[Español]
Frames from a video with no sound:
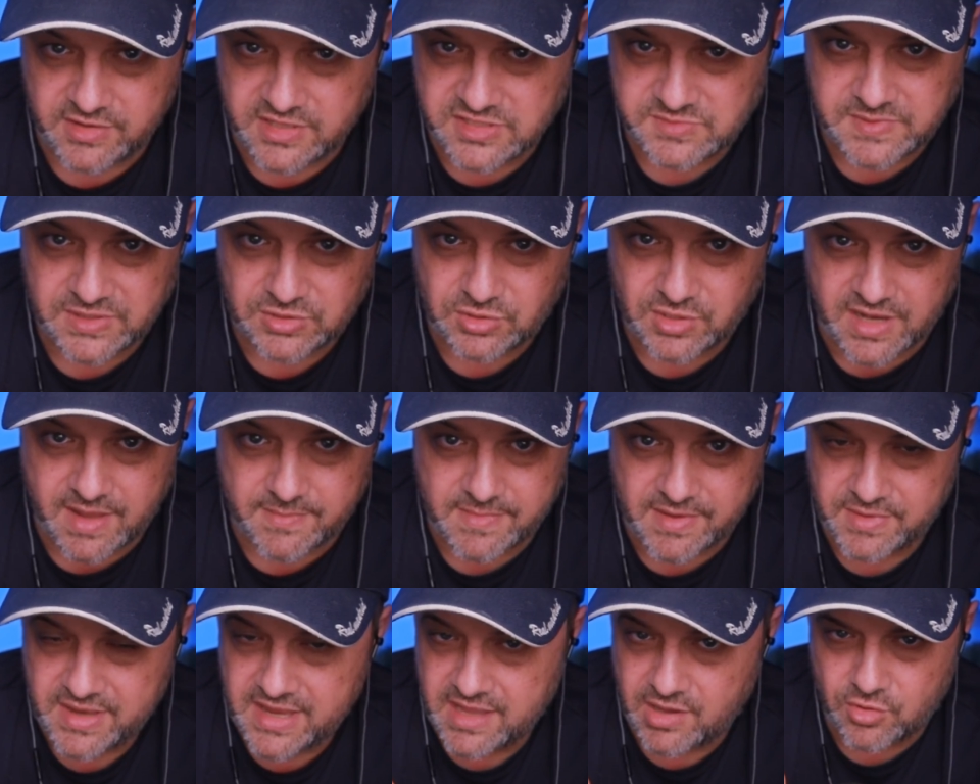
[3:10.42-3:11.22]
respecto a
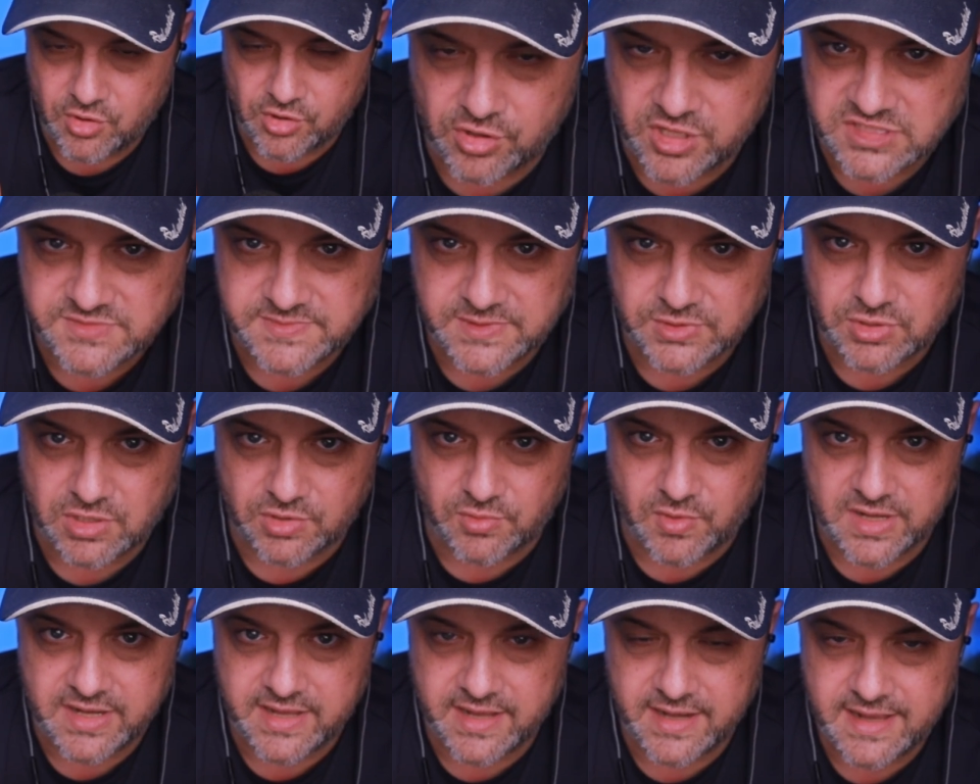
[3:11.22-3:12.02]
Camavinga, con respecto
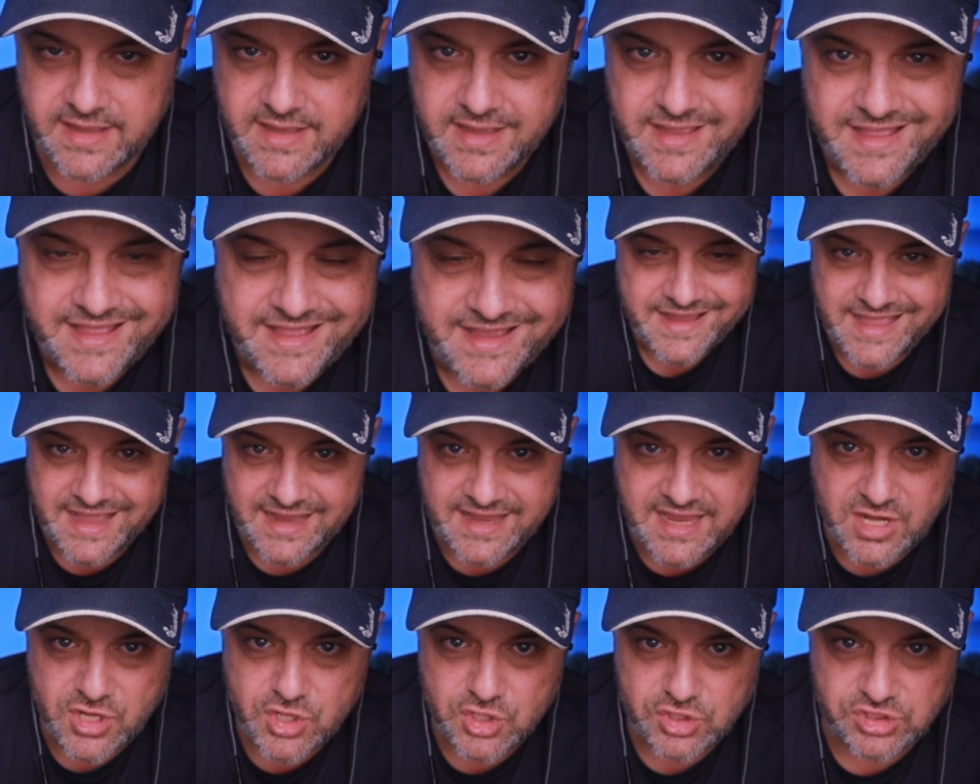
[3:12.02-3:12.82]
a cualquiera, que
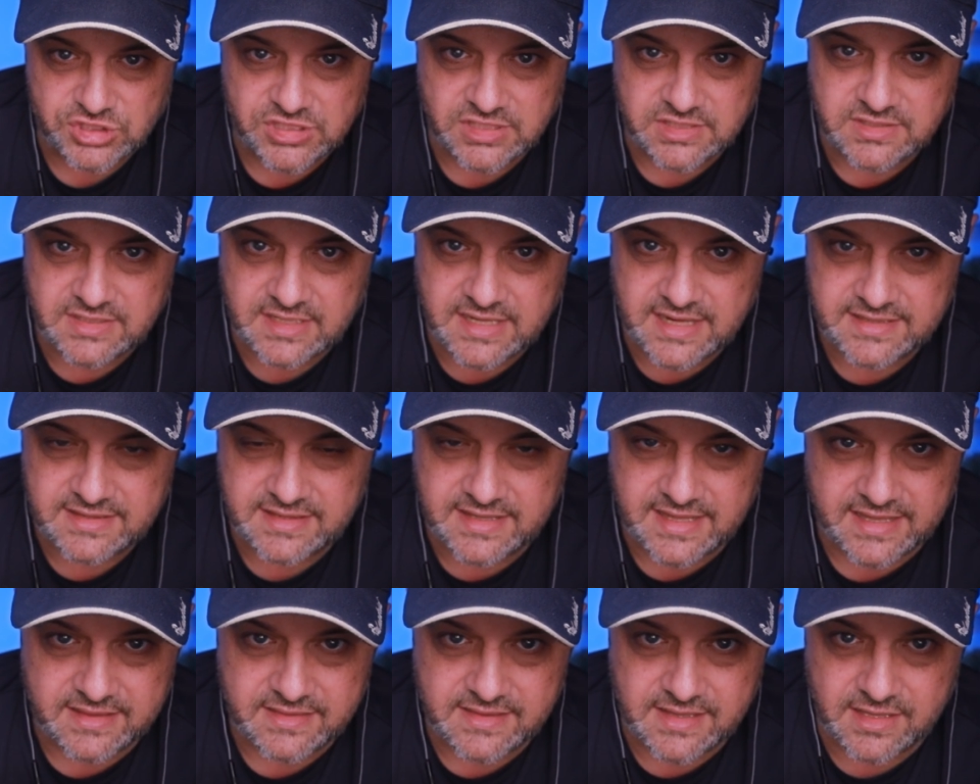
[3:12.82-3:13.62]
aquí no se
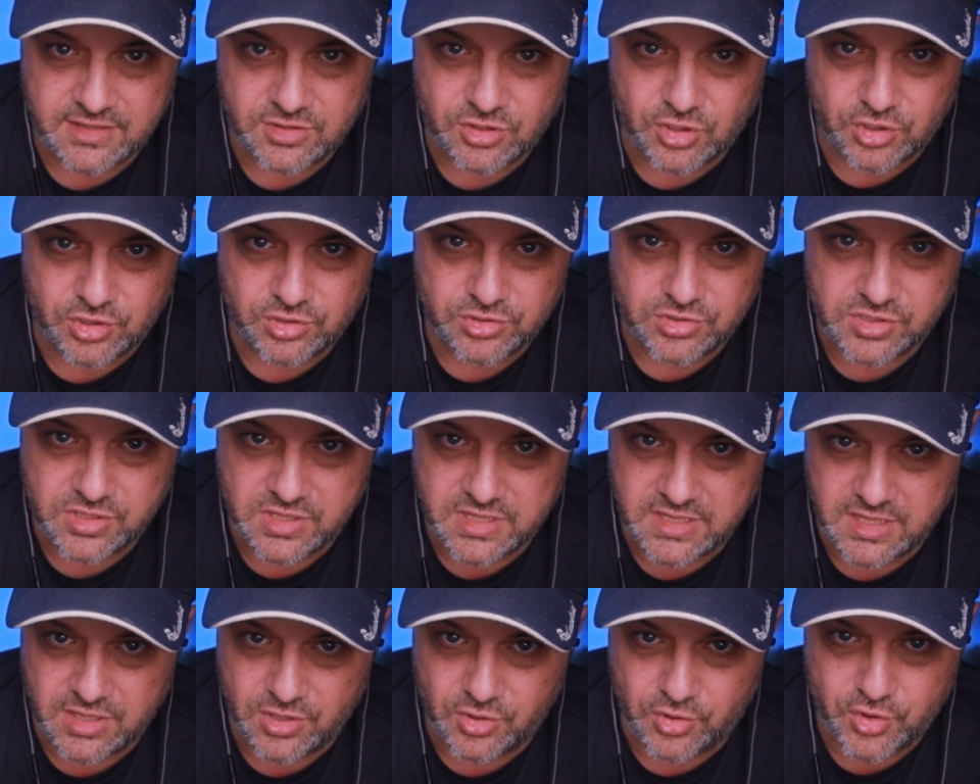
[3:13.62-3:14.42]
trata de
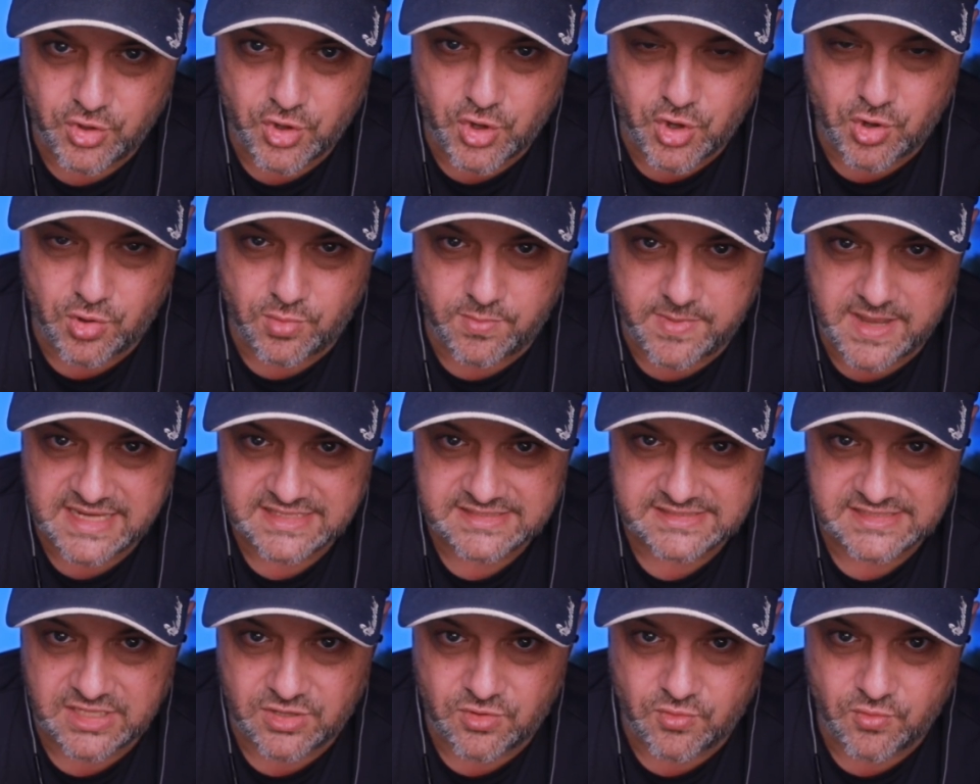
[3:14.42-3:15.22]
dónde o no
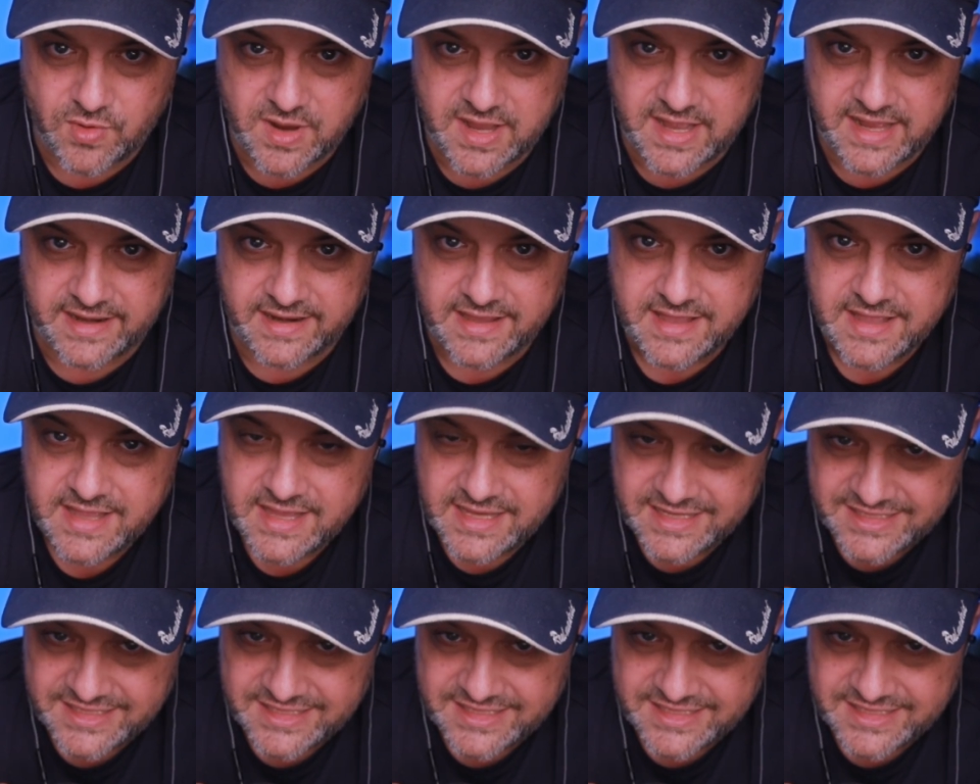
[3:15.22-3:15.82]
vas a jugar,